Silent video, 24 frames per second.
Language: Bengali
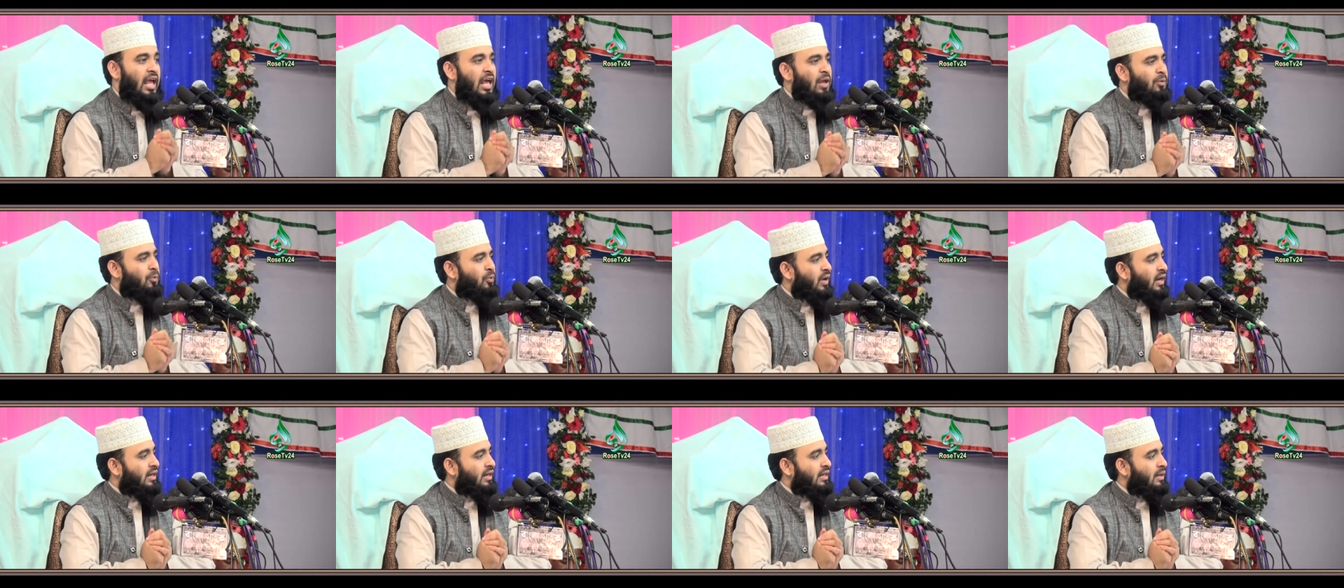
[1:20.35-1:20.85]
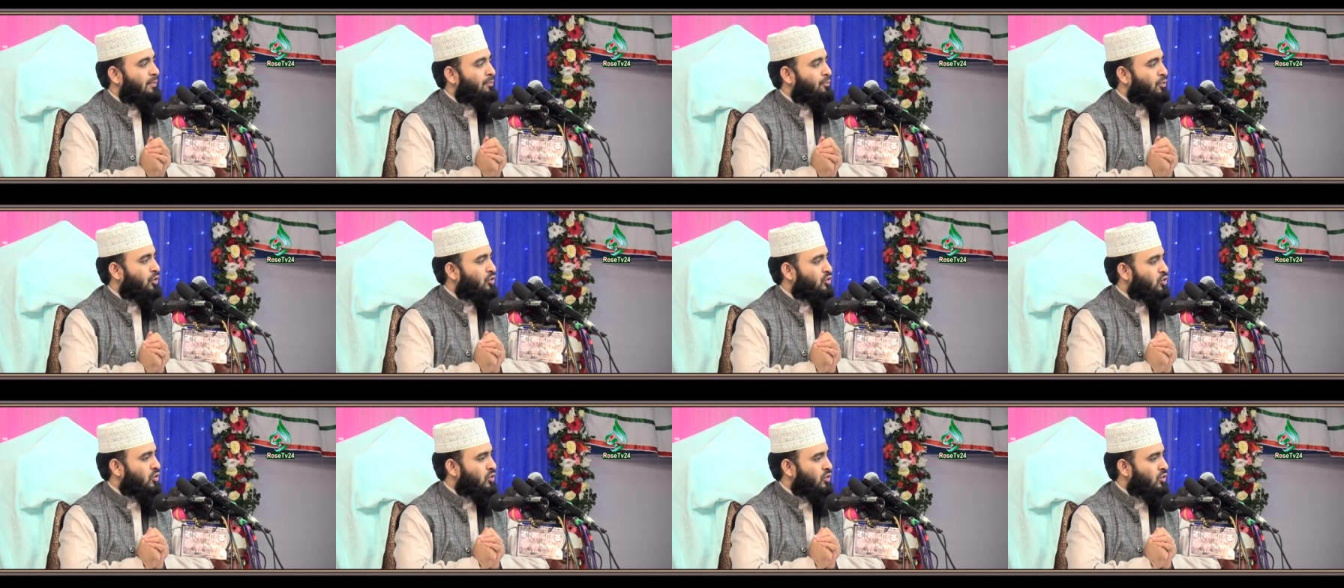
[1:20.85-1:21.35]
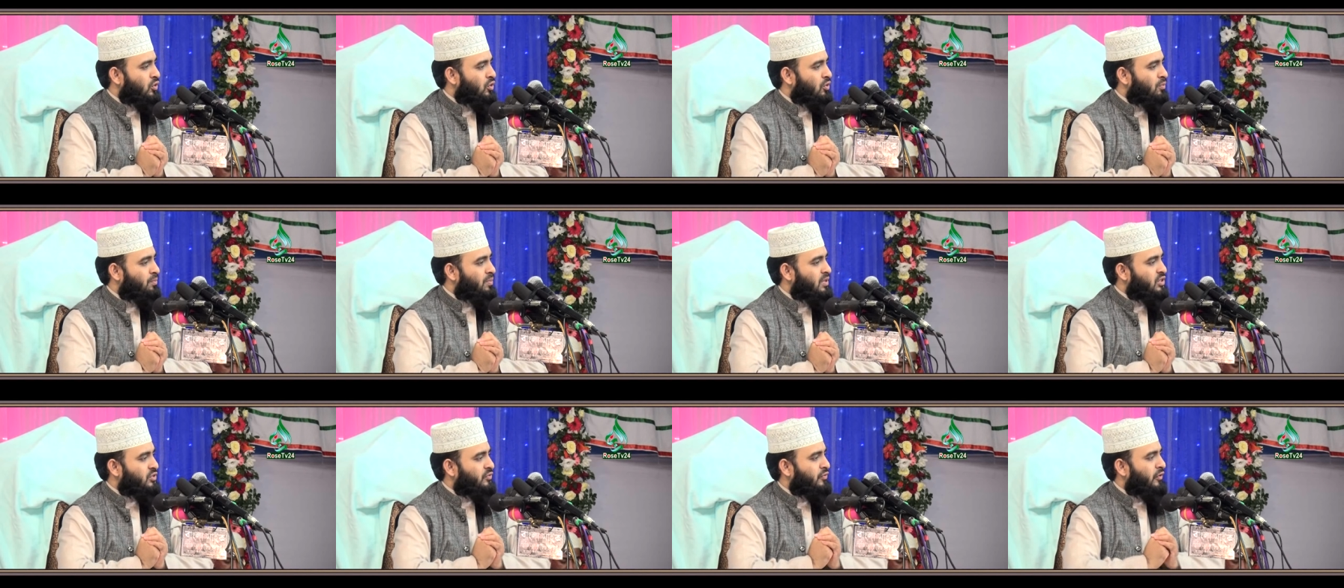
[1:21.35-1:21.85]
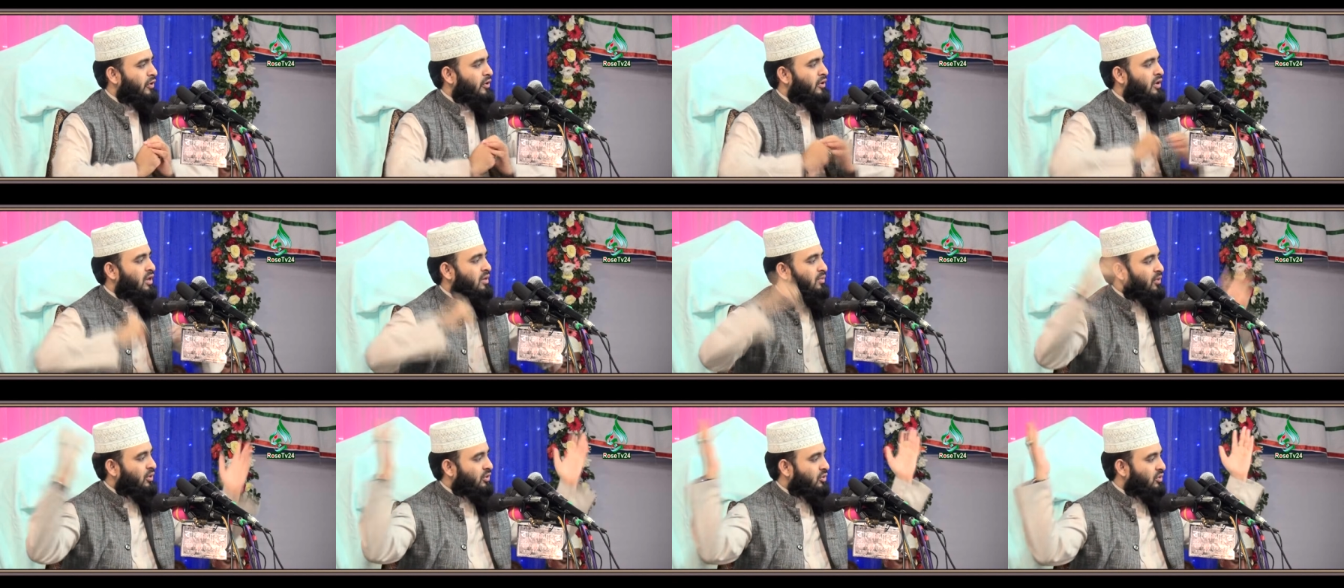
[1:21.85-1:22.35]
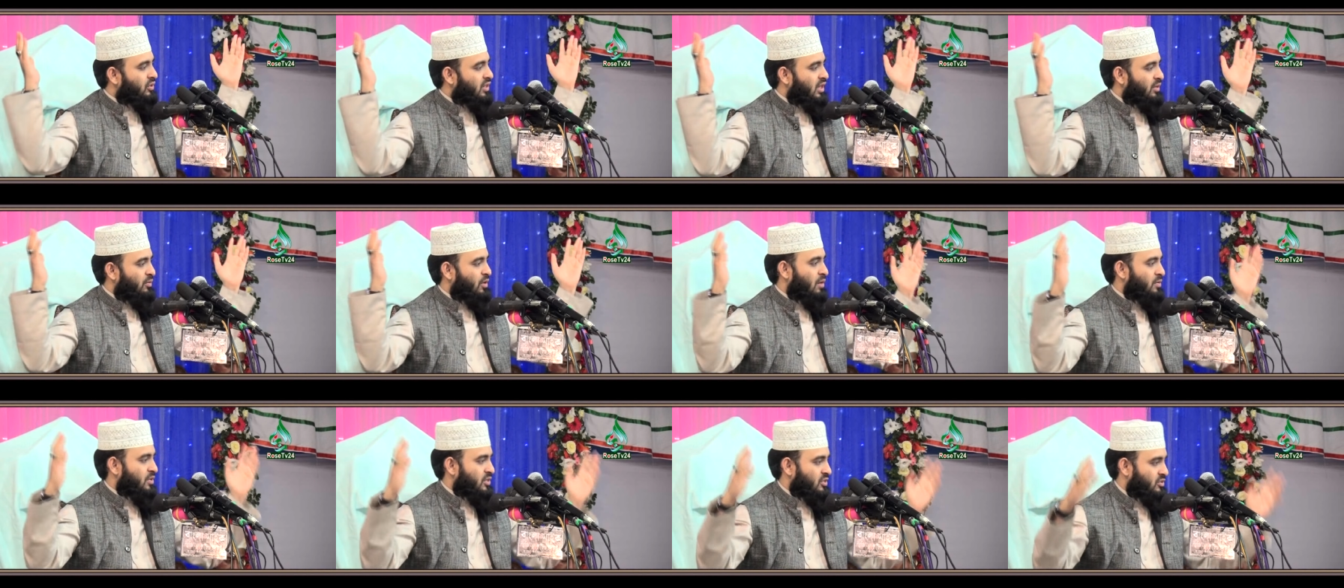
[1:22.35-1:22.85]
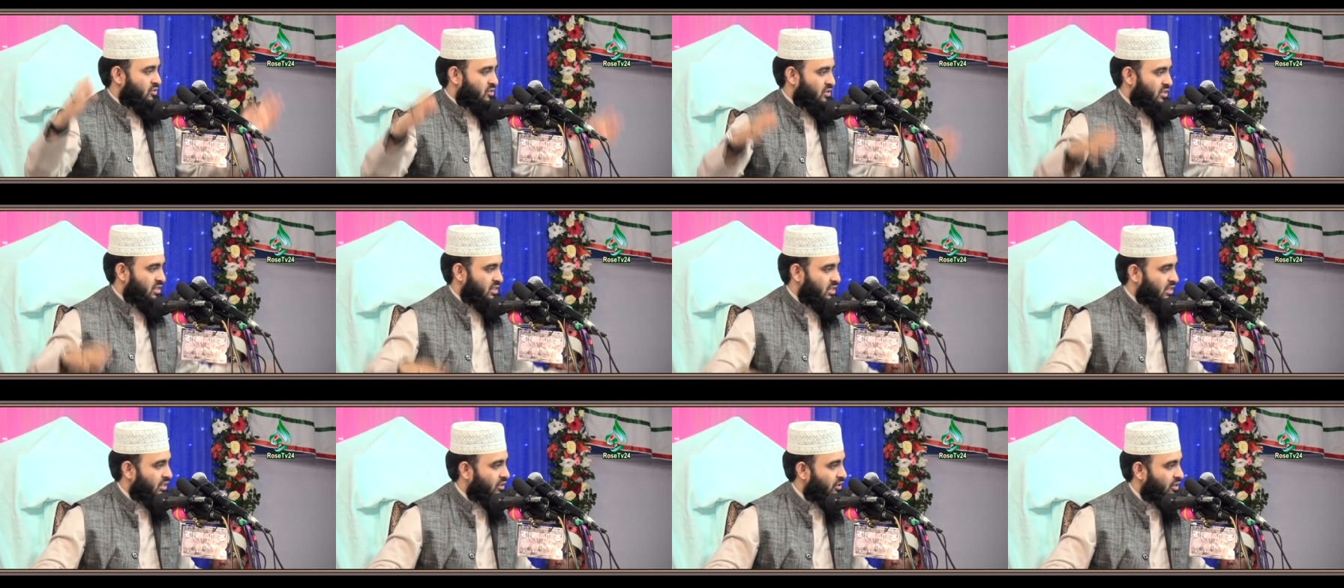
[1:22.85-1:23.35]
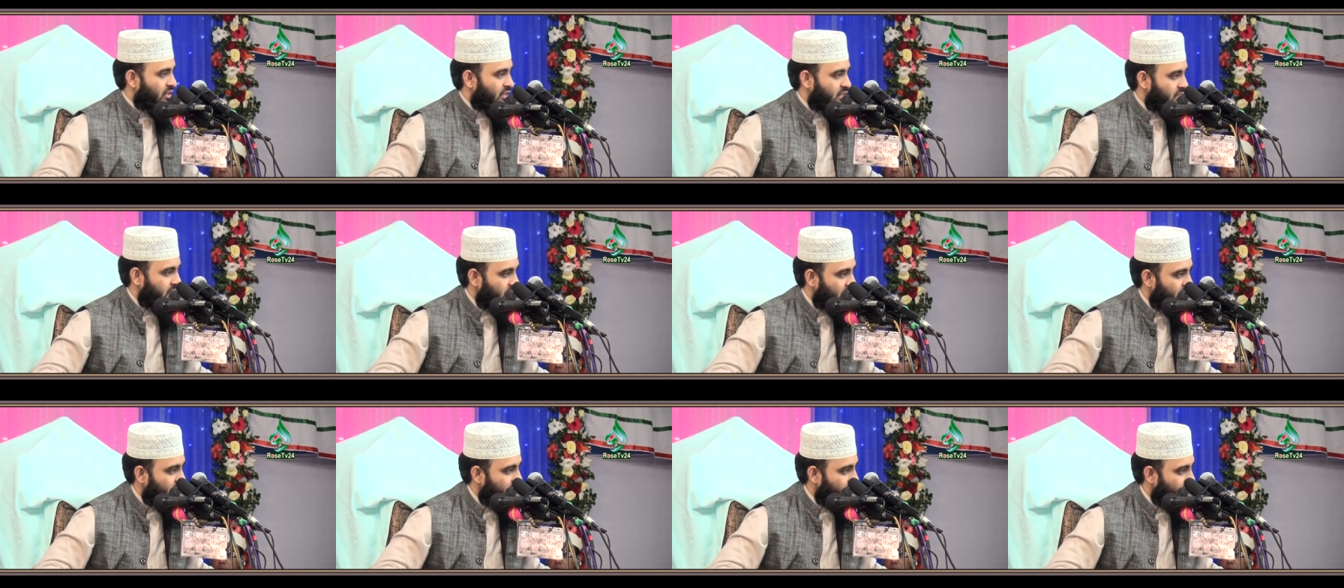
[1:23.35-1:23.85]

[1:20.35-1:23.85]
এরপর একটা প্রচন্ড বিস্ফোরণের মধ্য দিয়ে মহাবিশ্ব সৃষ্টি হয়েছে